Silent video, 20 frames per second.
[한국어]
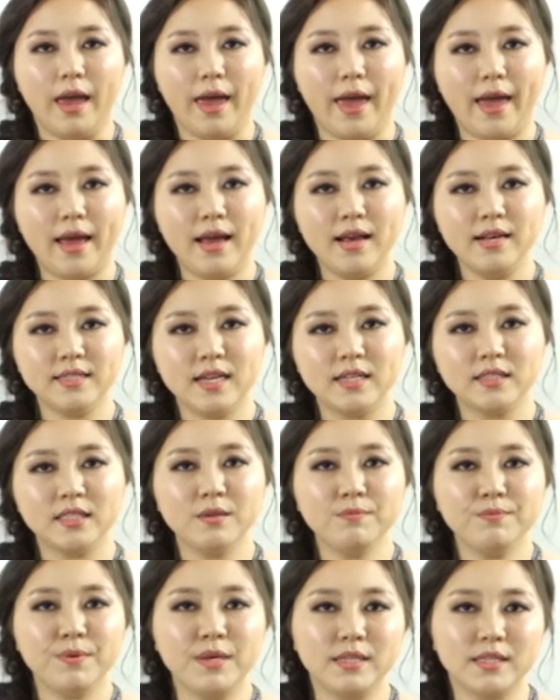A
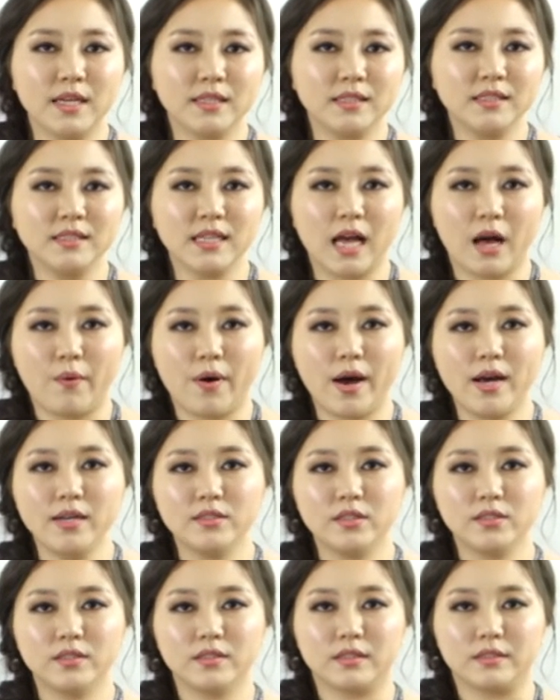사진, B 사진 나와
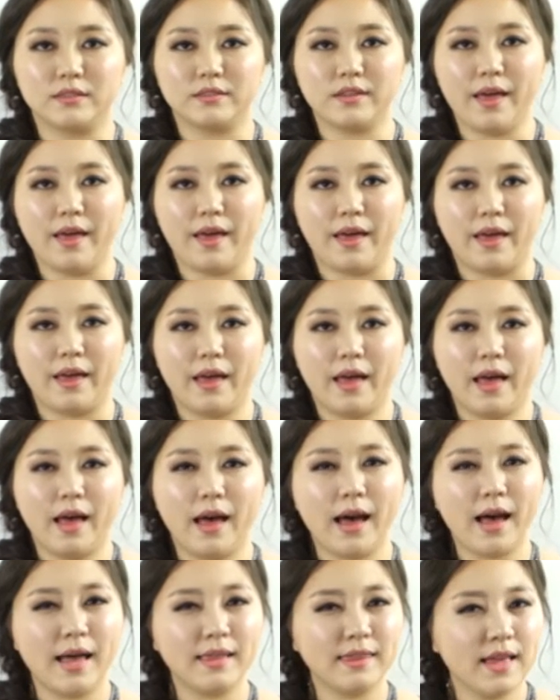있었을 때
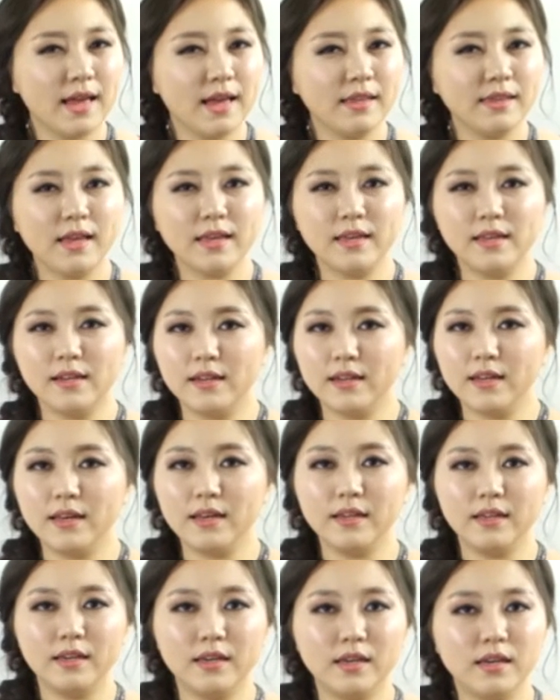하나하나
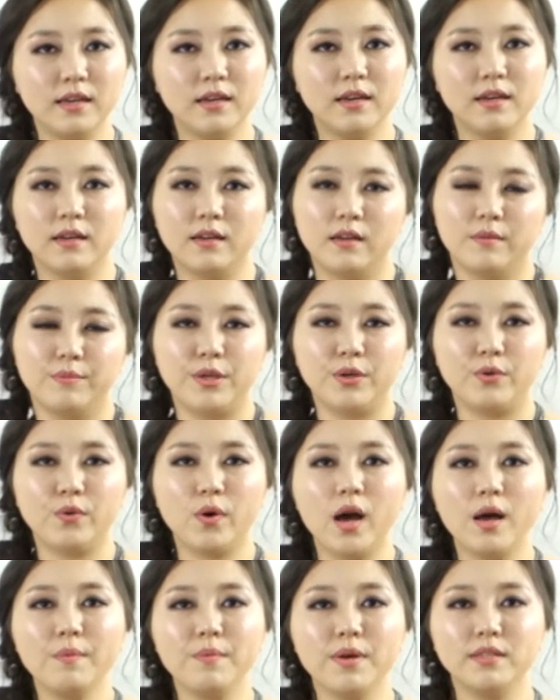일일이
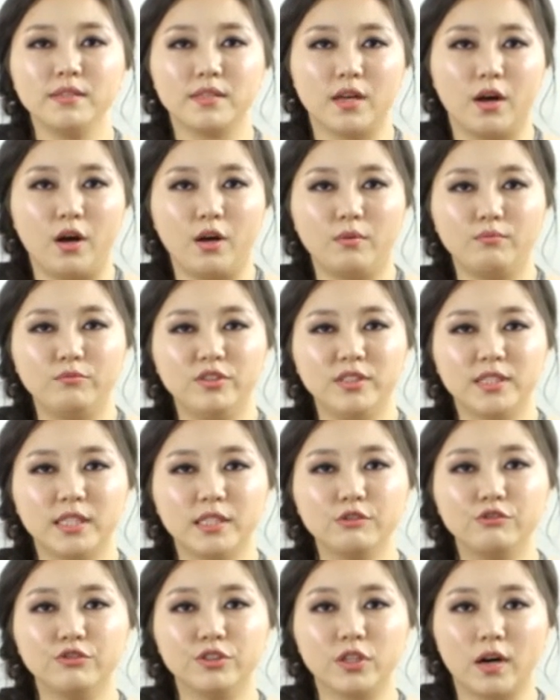비교하면서
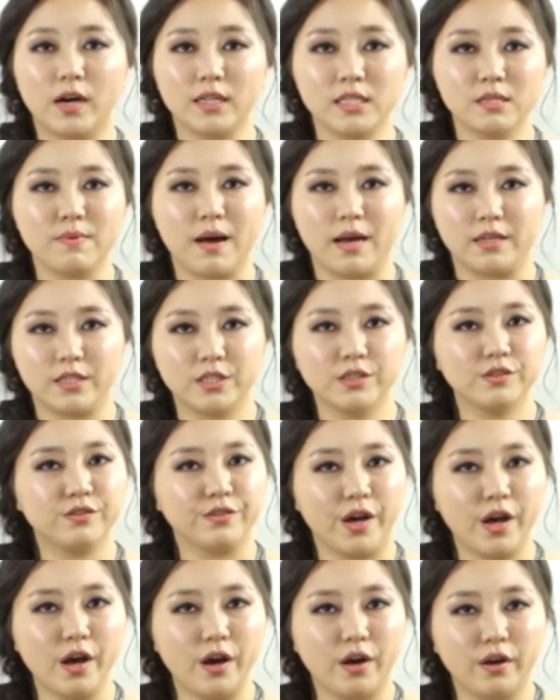문장을 구성하지
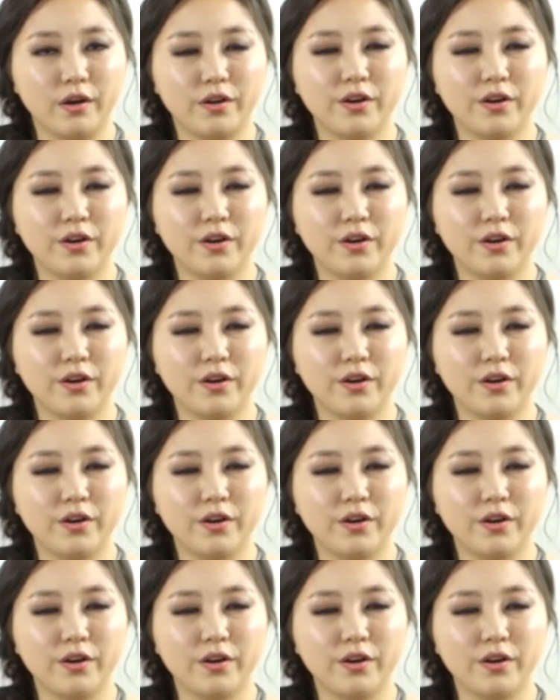마시고요.